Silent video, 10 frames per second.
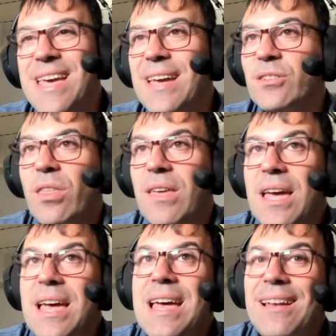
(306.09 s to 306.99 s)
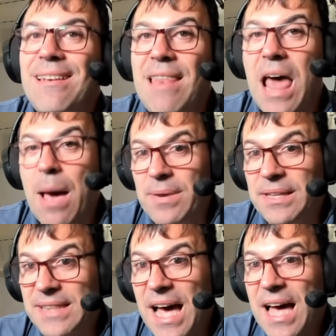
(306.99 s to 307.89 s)
Entonces, la
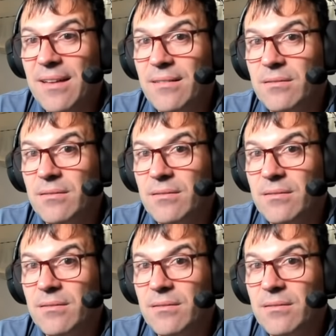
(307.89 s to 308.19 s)
mitad,